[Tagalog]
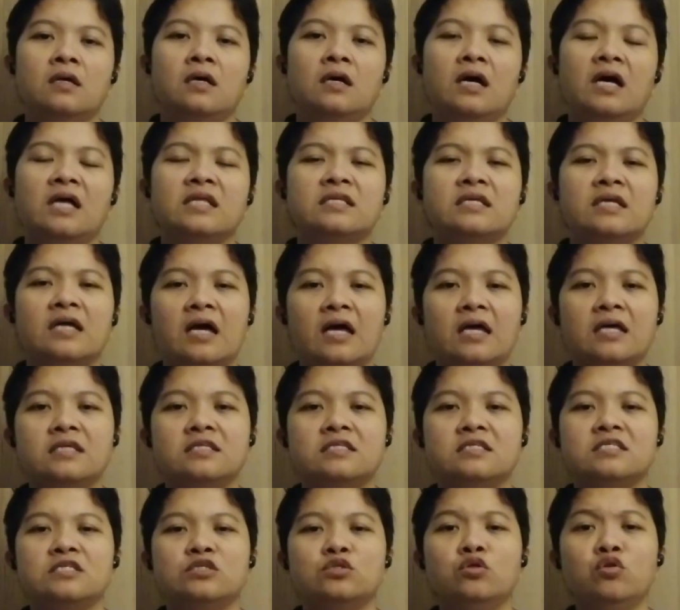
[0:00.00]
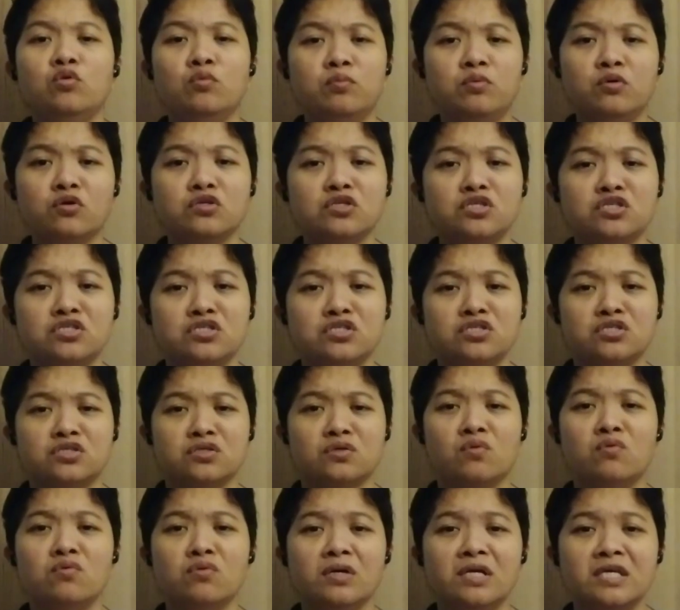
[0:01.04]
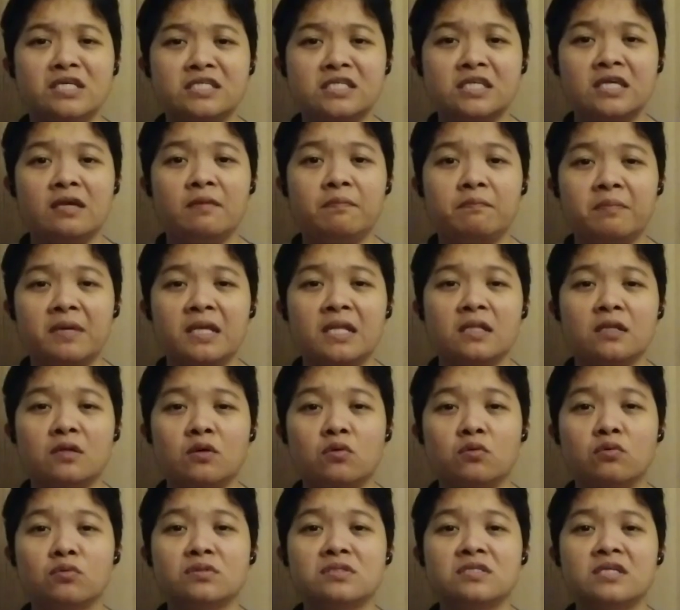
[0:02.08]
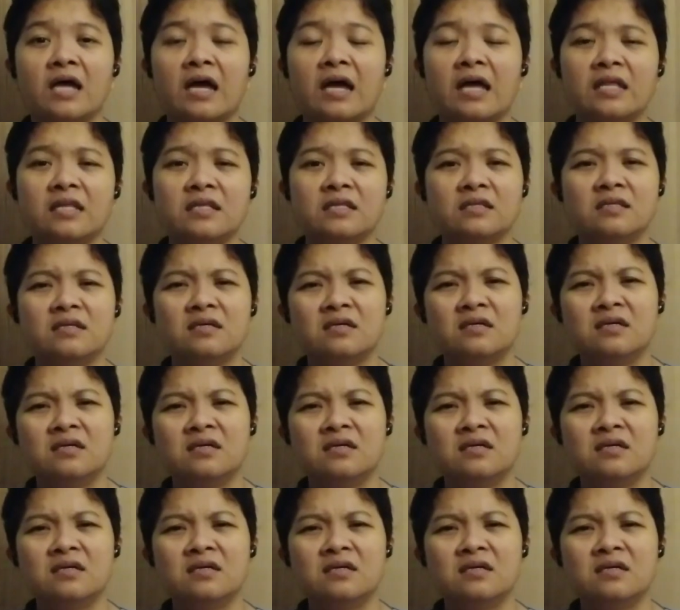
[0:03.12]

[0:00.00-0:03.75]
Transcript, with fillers: at kahit lubos kung isipin kung saan